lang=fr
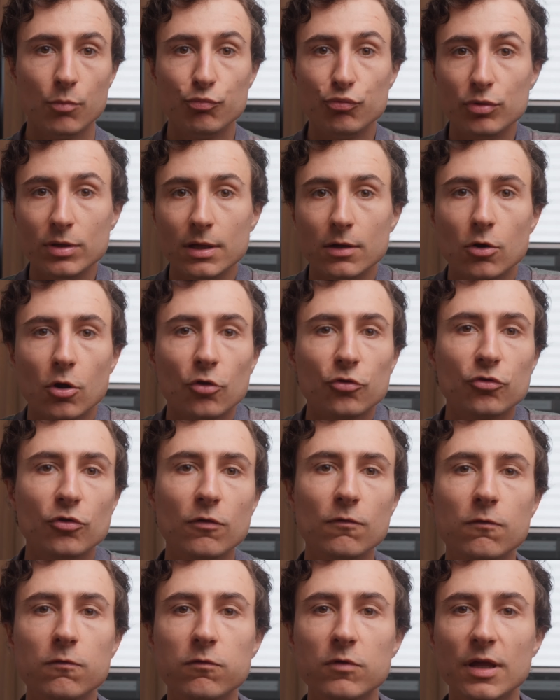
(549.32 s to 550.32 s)
puis lorsque
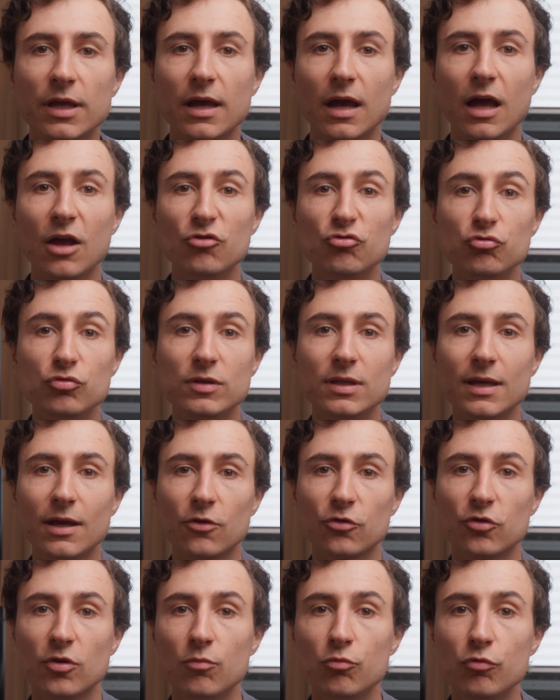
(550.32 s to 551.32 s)
vous voulez ajouter
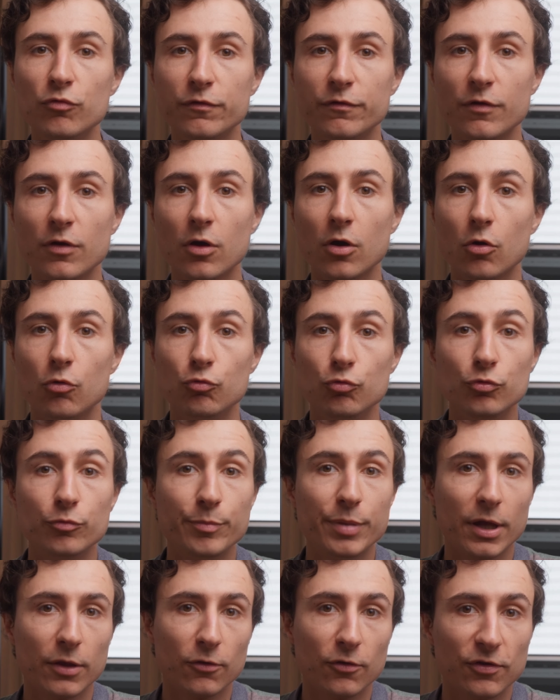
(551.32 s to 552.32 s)
un subwoofer ou une
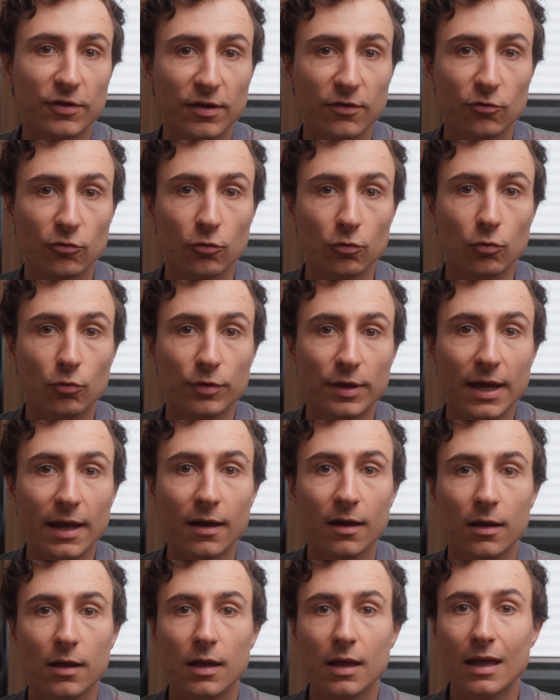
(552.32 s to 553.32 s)
paire d'enceintes
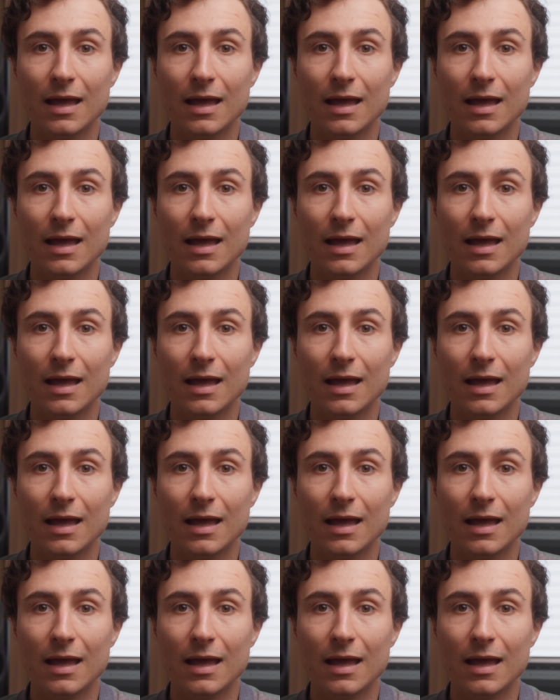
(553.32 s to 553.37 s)
secondaires,